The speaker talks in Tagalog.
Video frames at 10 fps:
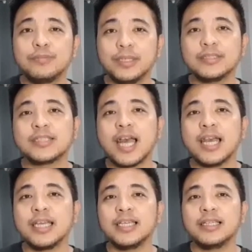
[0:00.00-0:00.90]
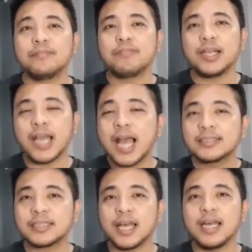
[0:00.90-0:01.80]
mensahe ng
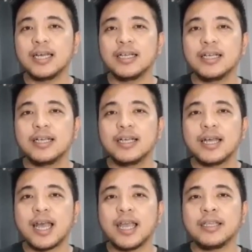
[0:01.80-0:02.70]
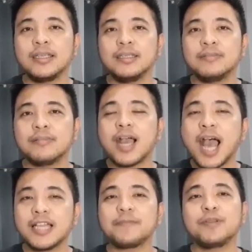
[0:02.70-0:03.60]
pag-asa ay
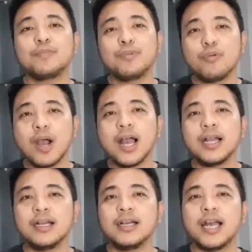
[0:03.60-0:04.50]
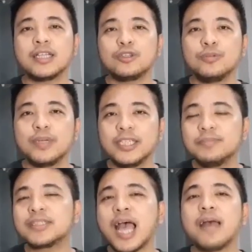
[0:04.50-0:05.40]
makahanap ng puwang at tumanim
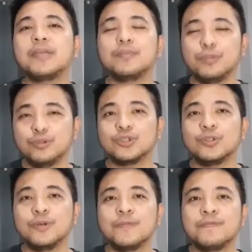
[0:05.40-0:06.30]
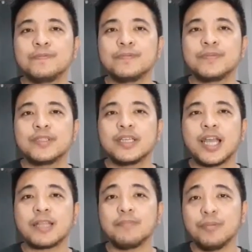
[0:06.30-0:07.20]
sa aming puso
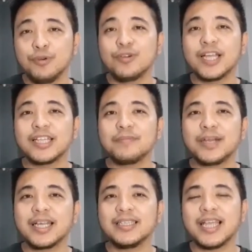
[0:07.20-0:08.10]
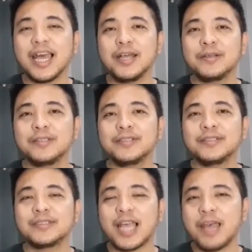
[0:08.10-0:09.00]
at mamunga ng maganda
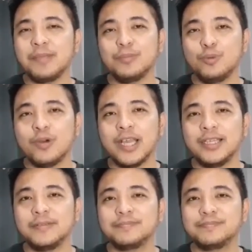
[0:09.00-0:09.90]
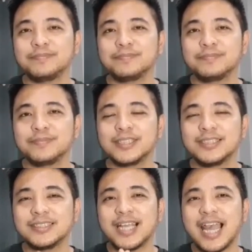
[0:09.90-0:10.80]
sa aming buhay.
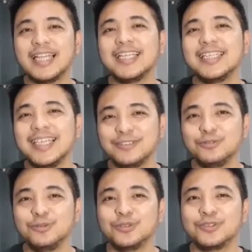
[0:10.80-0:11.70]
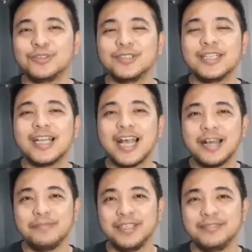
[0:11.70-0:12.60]
Sa ngalan ni Jesus.
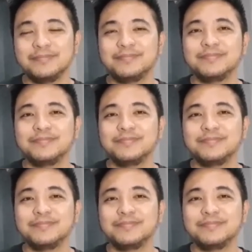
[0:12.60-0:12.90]
Amen.